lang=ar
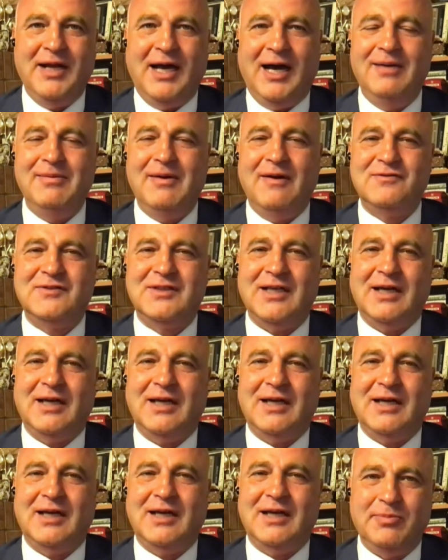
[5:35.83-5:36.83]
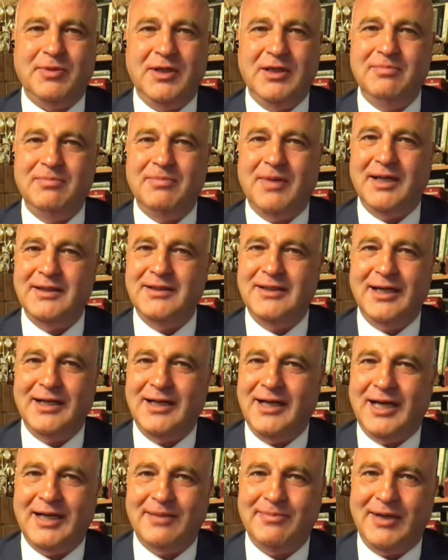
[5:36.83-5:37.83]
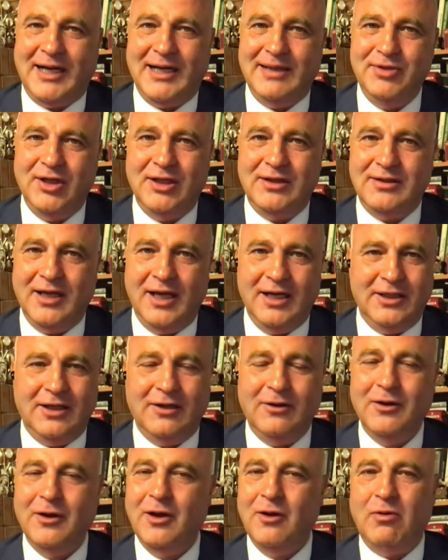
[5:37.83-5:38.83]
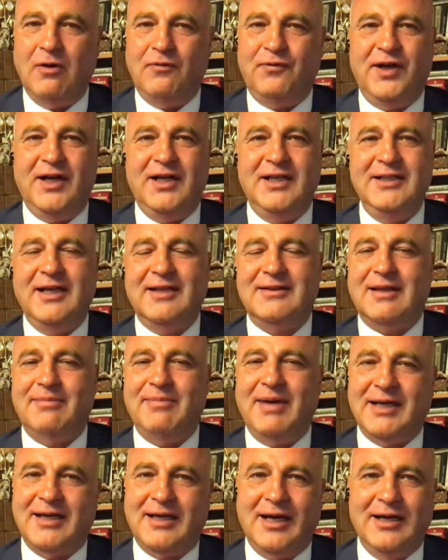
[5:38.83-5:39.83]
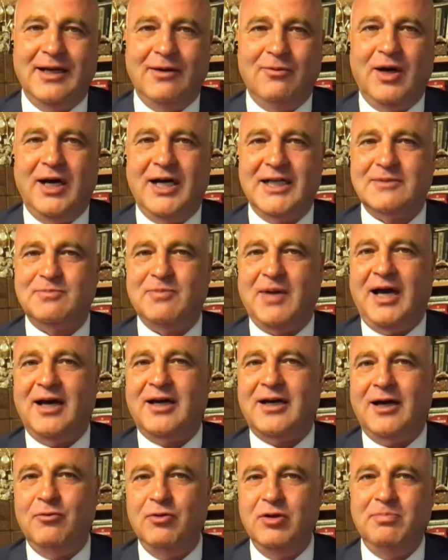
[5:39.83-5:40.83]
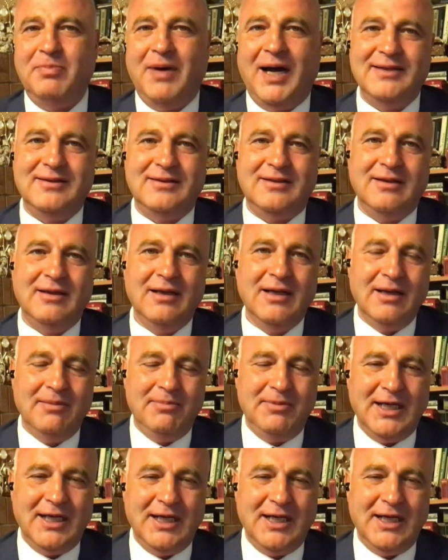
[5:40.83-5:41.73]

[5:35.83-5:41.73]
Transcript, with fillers: هو من عام 1945 بعد نهايه الحرب العالميه الثانيه وفعليا تمكن واصبح قوي بعد